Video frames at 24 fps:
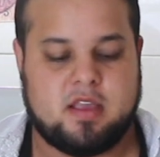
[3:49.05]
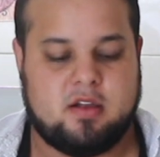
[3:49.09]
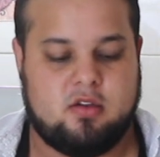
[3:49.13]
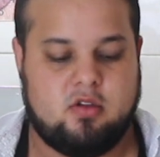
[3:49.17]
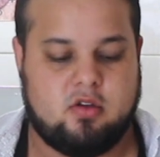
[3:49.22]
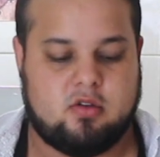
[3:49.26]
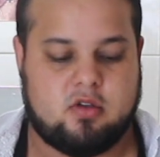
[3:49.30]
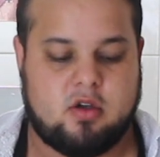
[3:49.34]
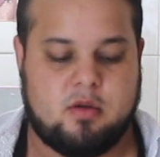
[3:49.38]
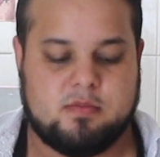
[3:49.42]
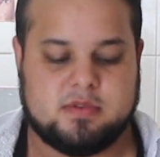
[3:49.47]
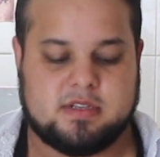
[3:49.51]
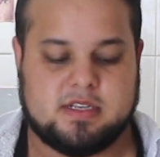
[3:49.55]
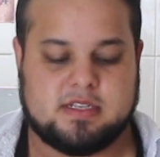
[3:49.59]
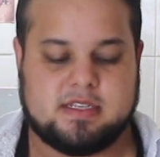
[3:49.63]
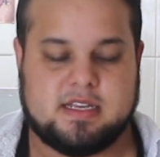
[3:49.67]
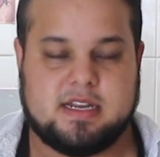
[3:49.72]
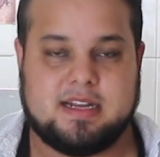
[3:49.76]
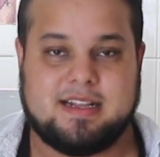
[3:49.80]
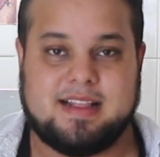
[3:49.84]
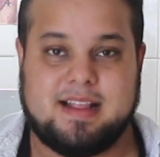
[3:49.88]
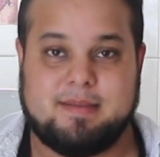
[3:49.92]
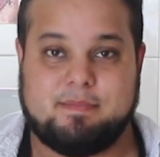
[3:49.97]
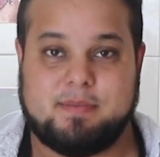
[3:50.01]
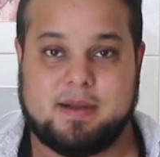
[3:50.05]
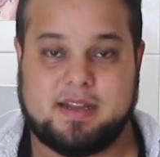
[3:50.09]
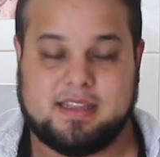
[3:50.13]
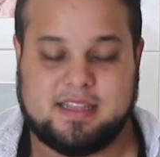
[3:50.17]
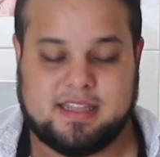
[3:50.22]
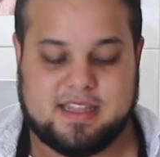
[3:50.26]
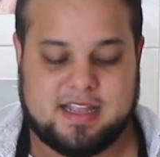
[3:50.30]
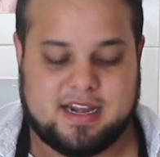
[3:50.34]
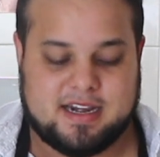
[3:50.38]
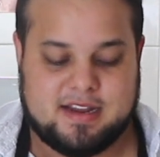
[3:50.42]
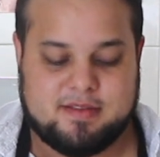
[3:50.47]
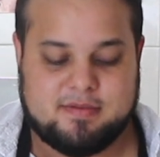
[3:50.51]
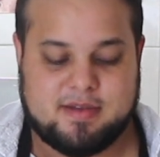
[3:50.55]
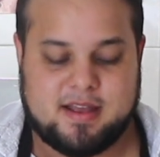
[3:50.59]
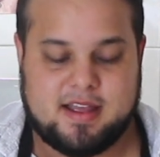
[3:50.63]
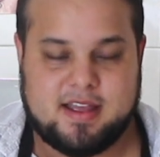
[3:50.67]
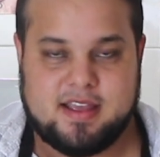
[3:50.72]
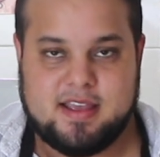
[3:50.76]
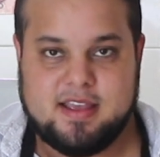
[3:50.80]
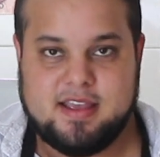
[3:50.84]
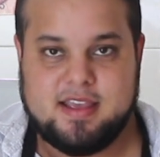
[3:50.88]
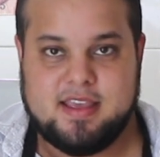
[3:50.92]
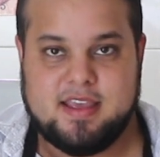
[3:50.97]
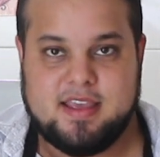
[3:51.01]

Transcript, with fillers: Lo que vamos a hacer es la parte de arriba,